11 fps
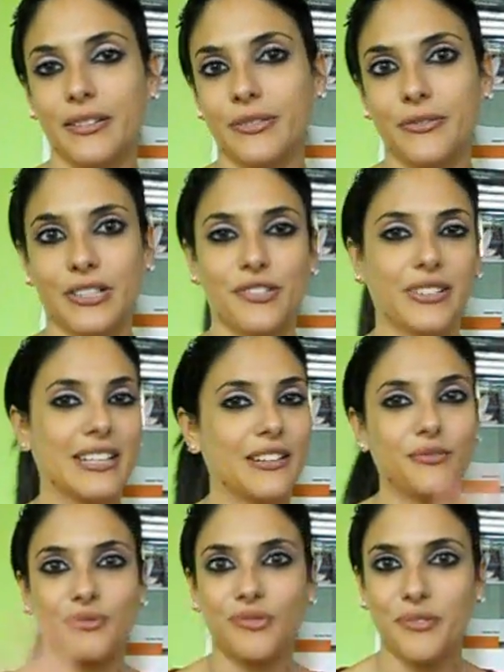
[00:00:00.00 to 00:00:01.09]
vi faccio vedere
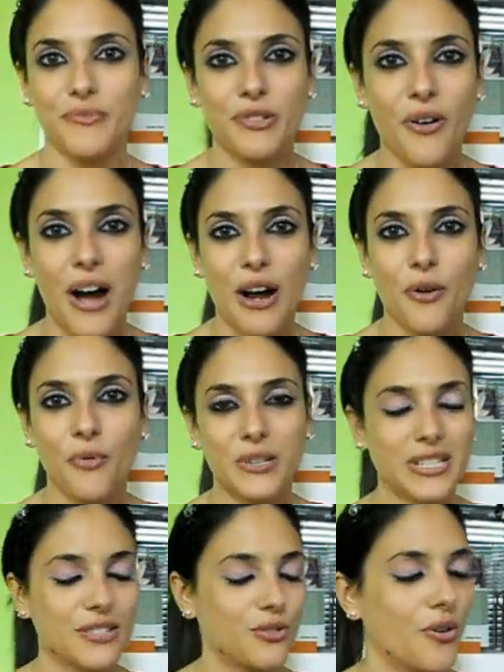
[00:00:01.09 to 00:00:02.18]
tutto il mio
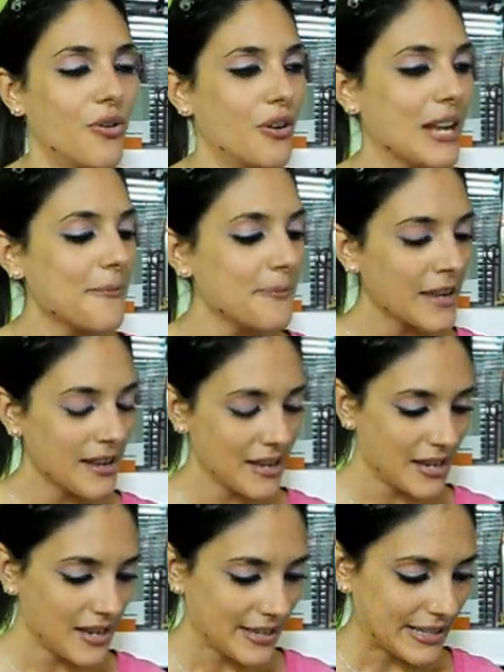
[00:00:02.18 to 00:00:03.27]
acquistone
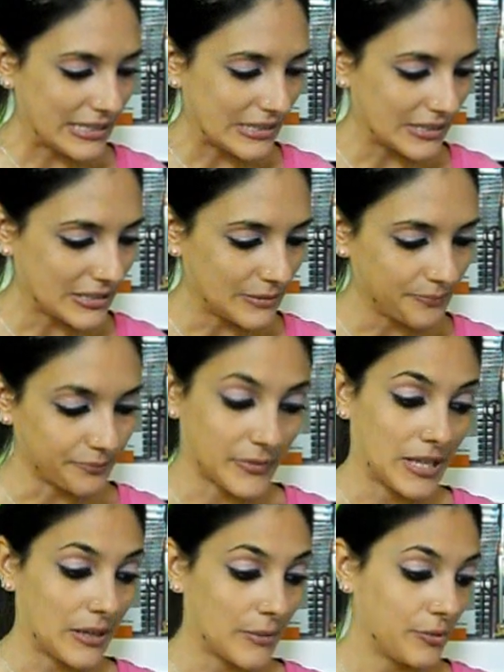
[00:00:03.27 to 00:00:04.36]
ehm,
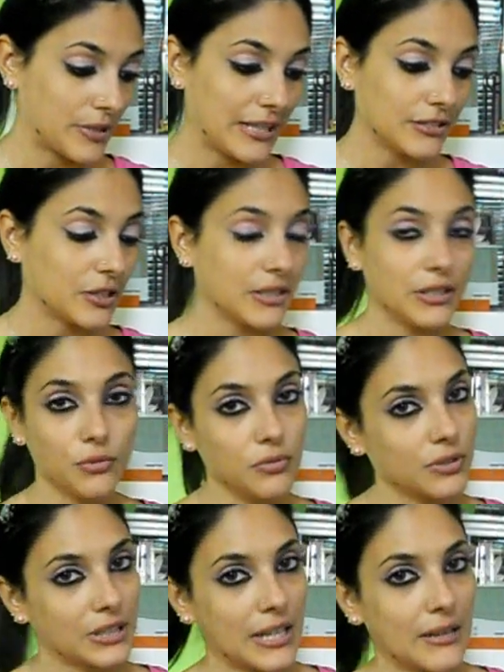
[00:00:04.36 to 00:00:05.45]
che più che altro è di
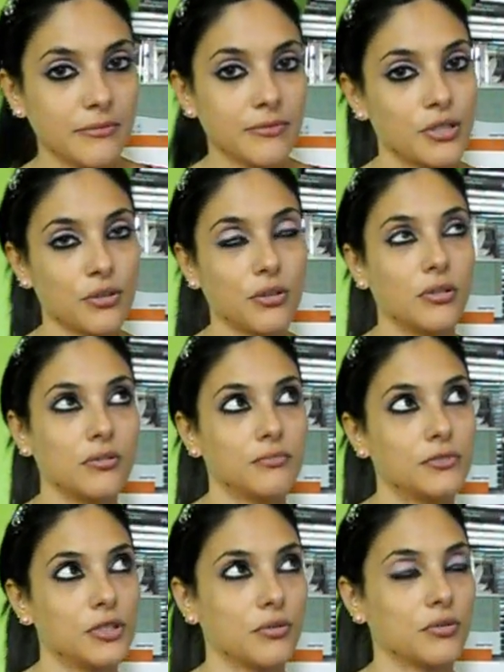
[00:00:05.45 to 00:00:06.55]
unghie, solo,
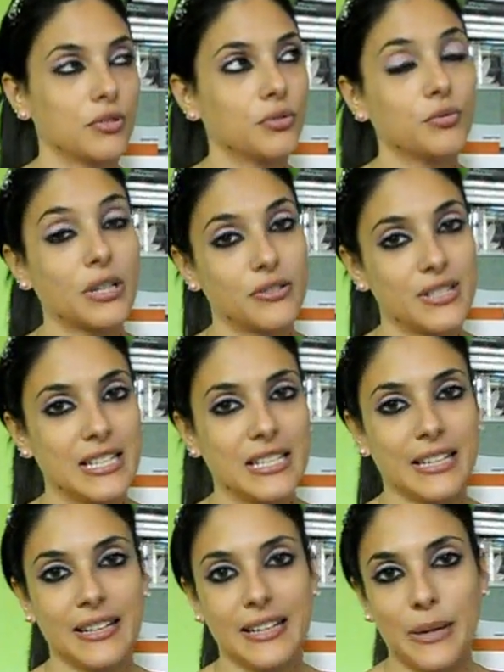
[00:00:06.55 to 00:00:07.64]
ci sono solo due
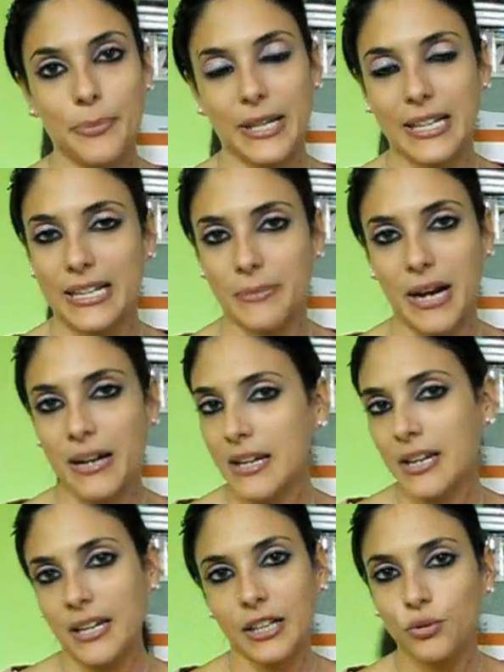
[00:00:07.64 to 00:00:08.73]
cosine dei capelli, ma
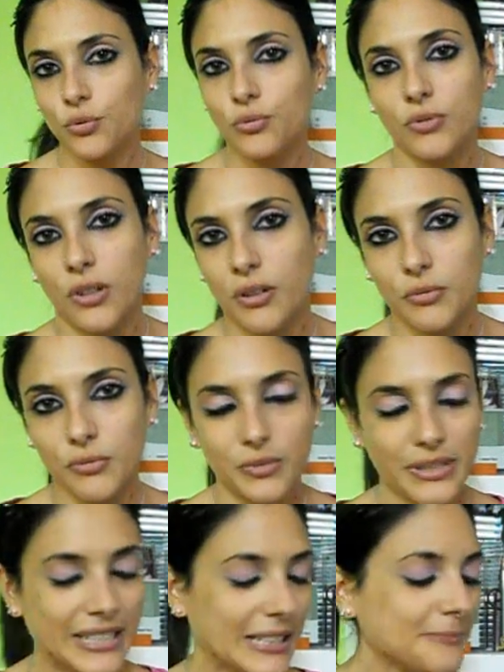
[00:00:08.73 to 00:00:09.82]
è tutto
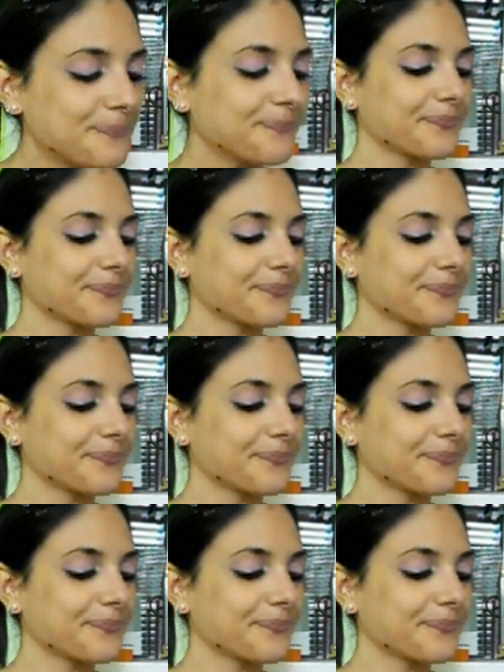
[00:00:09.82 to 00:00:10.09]
unghie.